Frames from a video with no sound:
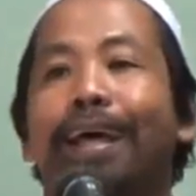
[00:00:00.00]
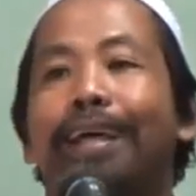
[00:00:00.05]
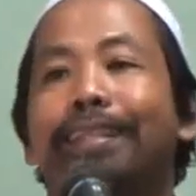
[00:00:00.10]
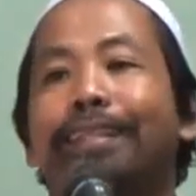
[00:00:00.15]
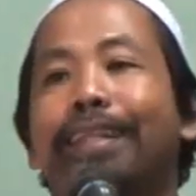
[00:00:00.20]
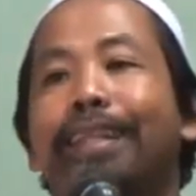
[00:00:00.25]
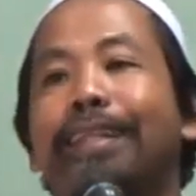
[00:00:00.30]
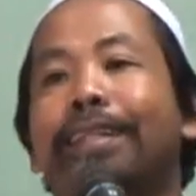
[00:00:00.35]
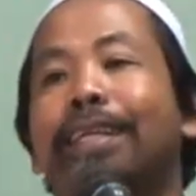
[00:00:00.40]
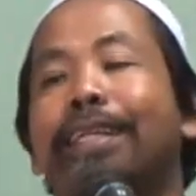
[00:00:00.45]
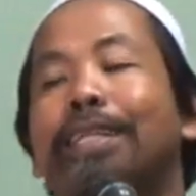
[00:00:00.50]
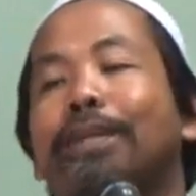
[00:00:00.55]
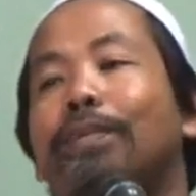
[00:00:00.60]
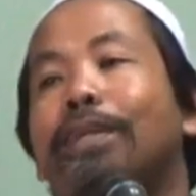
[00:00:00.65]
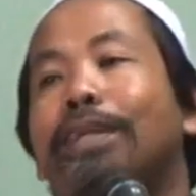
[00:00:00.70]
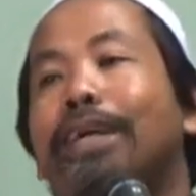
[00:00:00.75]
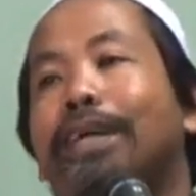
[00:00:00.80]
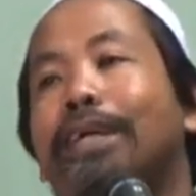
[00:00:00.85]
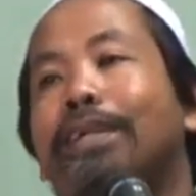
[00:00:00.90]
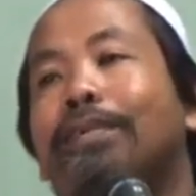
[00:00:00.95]
Hadirin yang
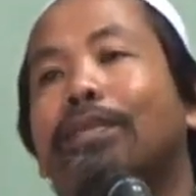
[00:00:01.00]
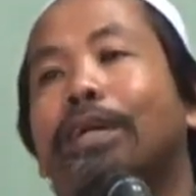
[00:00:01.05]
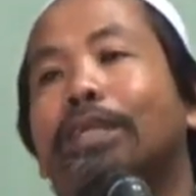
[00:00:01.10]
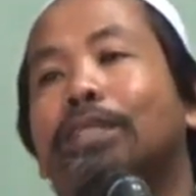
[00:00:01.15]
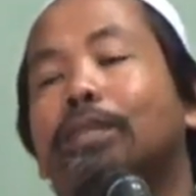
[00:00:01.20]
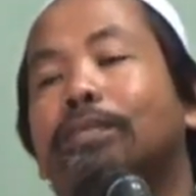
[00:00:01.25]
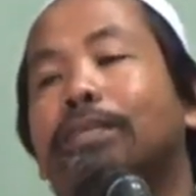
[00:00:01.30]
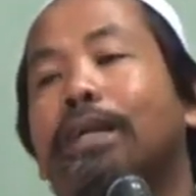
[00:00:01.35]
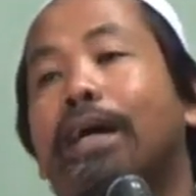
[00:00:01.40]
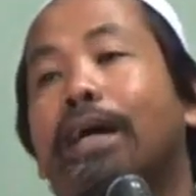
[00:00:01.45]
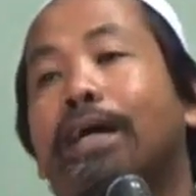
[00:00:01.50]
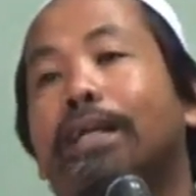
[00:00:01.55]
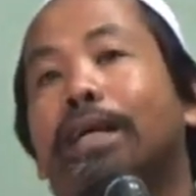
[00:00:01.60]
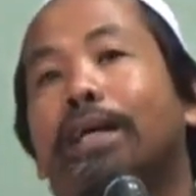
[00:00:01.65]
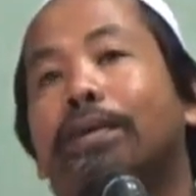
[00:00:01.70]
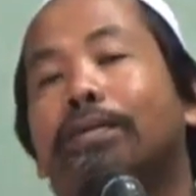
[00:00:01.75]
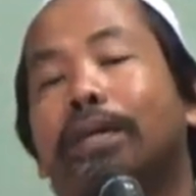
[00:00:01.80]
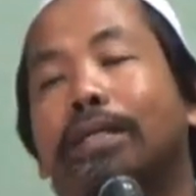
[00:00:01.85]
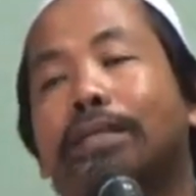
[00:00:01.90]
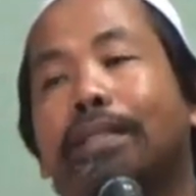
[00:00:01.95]
dimuliakan Allah
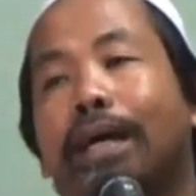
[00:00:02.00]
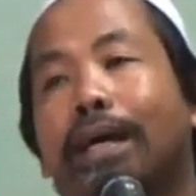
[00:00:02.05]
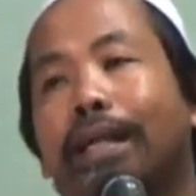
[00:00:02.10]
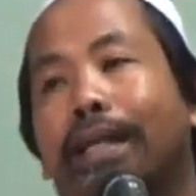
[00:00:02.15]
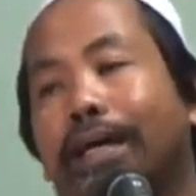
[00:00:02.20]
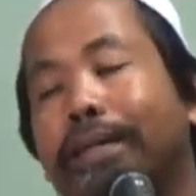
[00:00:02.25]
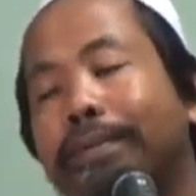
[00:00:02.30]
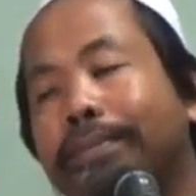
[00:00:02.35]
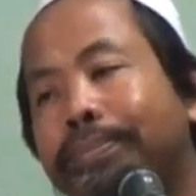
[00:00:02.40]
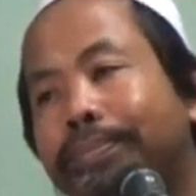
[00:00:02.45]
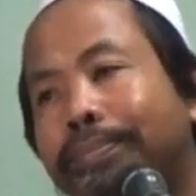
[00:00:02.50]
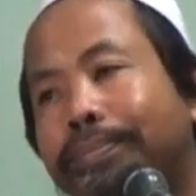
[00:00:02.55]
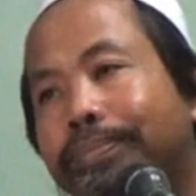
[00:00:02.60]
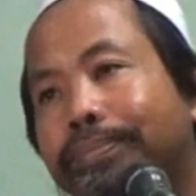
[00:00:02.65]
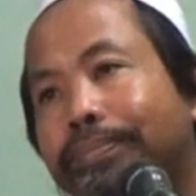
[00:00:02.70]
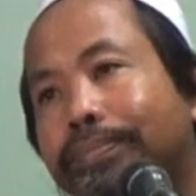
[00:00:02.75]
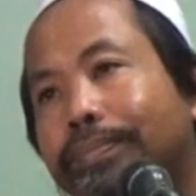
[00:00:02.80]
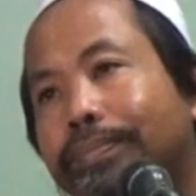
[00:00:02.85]
Subhanahu wa taala,